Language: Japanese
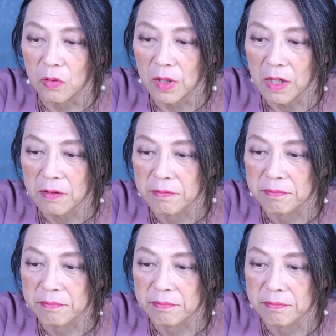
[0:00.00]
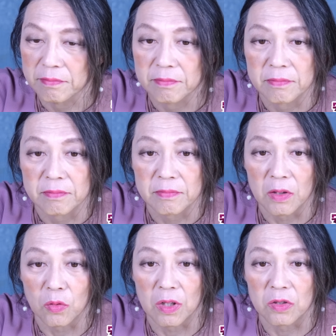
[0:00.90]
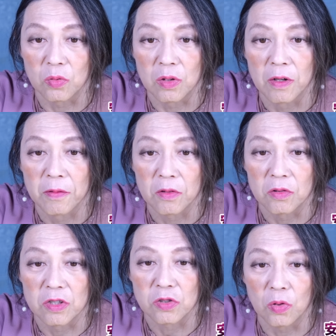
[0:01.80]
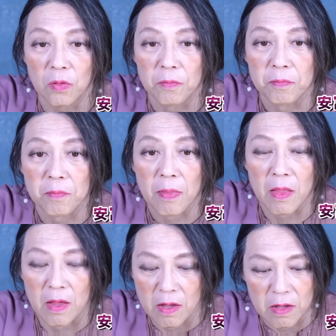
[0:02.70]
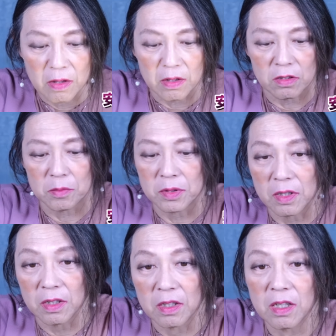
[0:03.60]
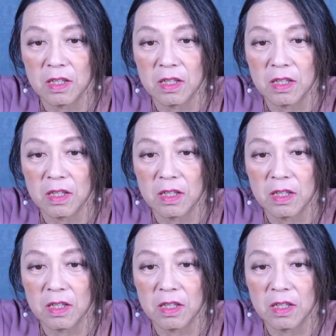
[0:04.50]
おやこれがそうか、リスト。えすいません。